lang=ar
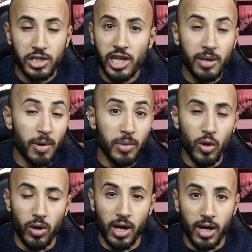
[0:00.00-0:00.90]
جريمه من
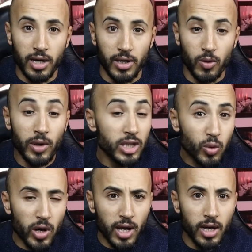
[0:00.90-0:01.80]
نوع اخر ولا
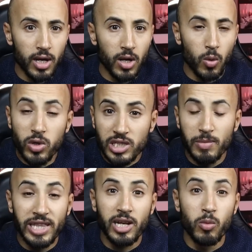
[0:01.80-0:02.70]
توقع وسط
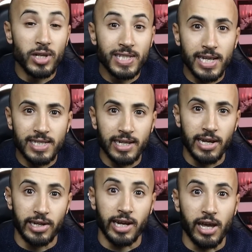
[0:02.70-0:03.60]
من ديك المؤسسه اللي
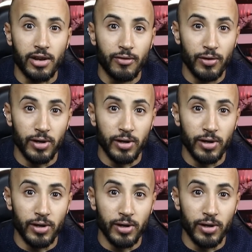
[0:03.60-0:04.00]
كان كيقري